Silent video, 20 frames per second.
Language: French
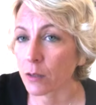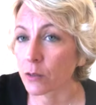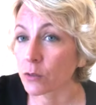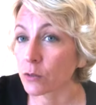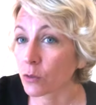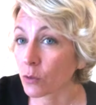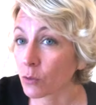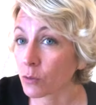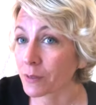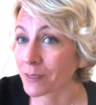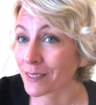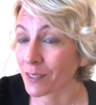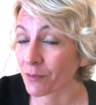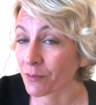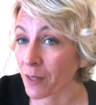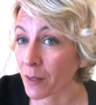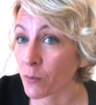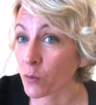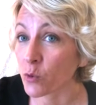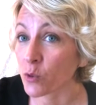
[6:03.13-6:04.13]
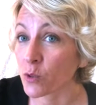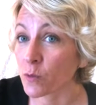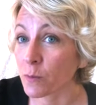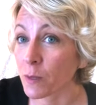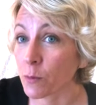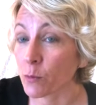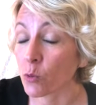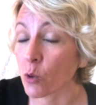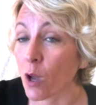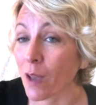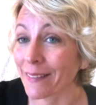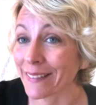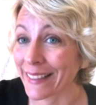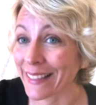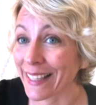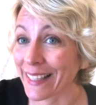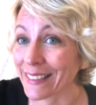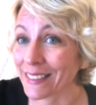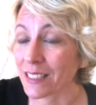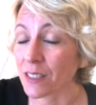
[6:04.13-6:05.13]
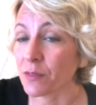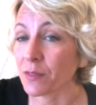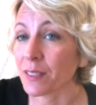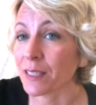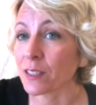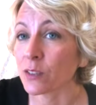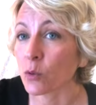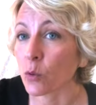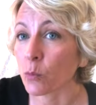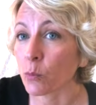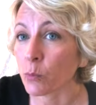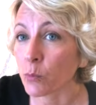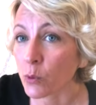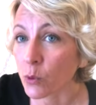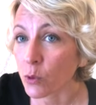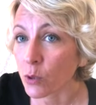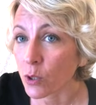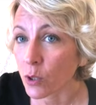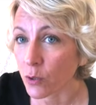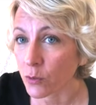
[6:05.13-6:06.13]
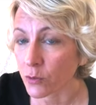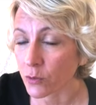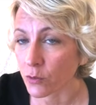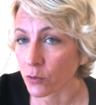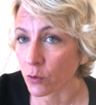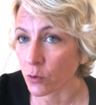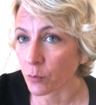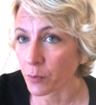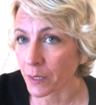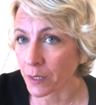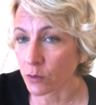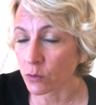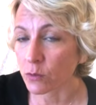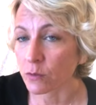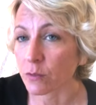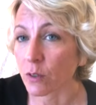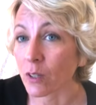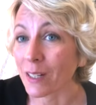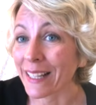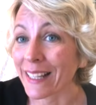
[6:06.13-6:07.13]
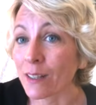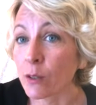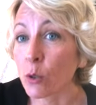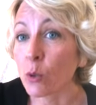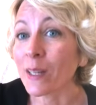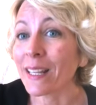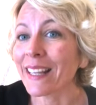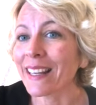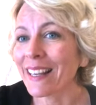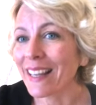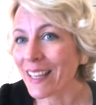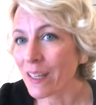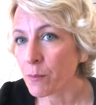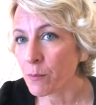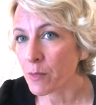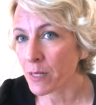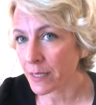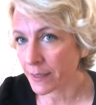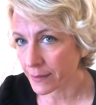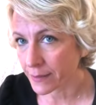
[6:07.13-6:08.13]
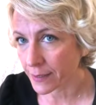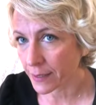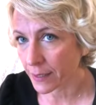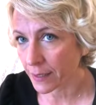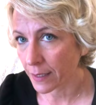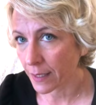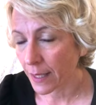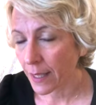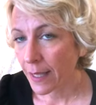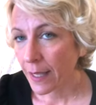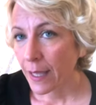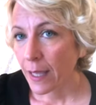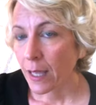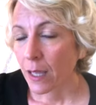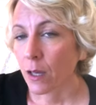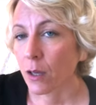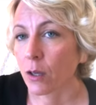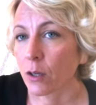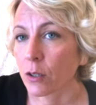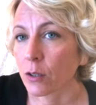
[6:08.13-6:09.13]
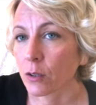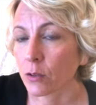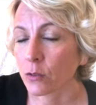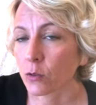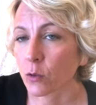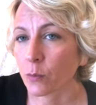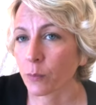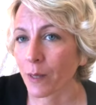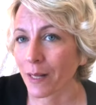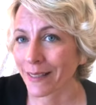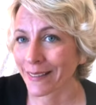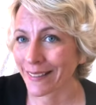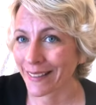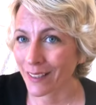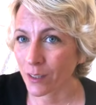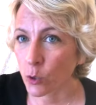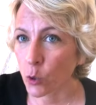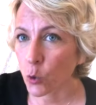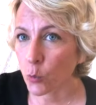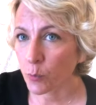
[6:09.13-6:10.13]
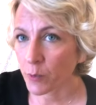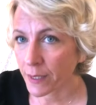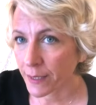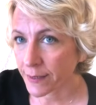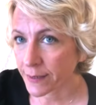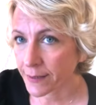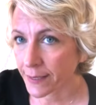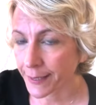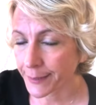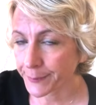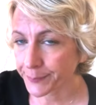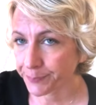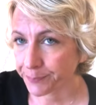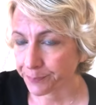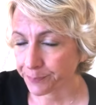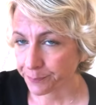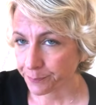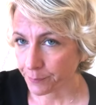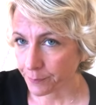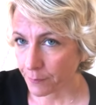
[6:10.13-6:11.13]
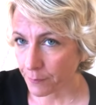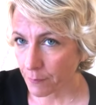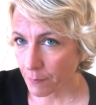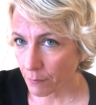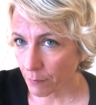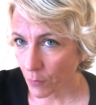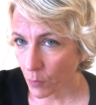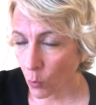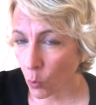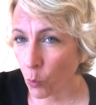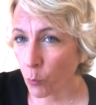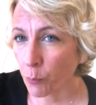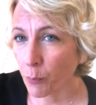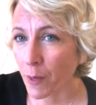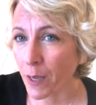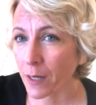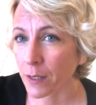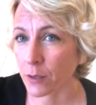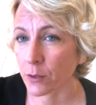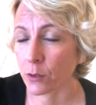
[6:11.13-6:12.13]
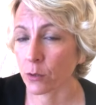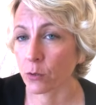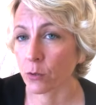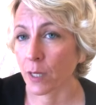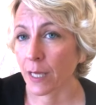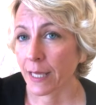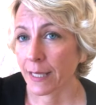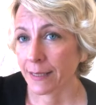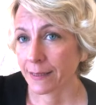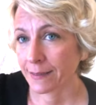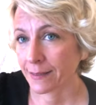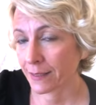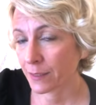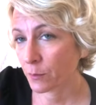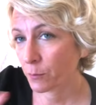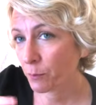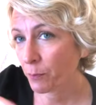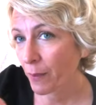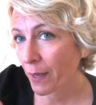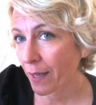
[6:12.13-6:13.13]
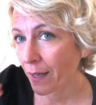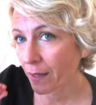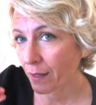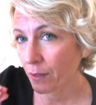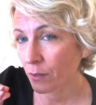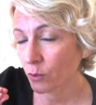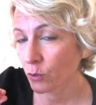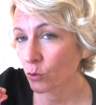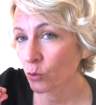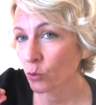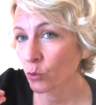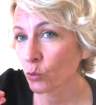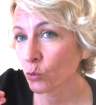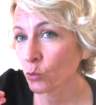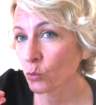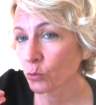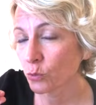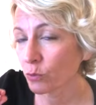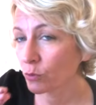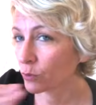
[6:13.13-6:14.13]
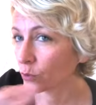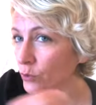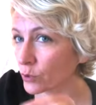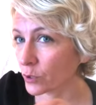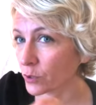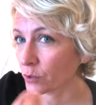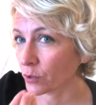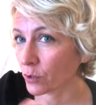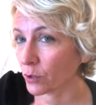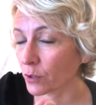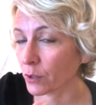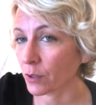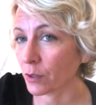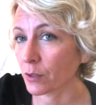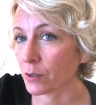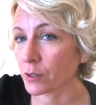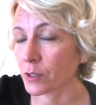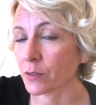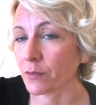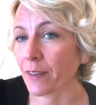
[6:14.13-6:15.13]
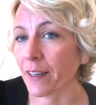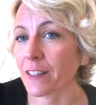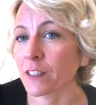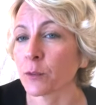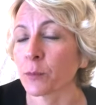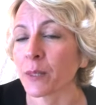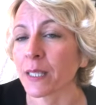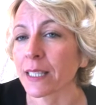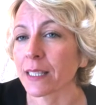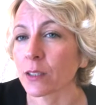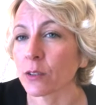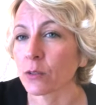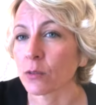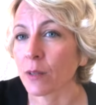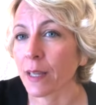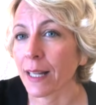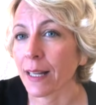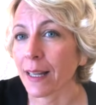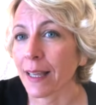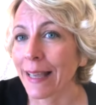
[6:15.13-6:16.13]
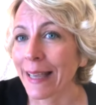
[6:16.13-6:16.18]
dont ces fameuses mémoires négatives qui sont bloquantes. Donc bien souvent, l'ego, il est blessé. quand on parle d'ego blessé, on parle de cette part de nous, de notre euh, sphère spirituelle,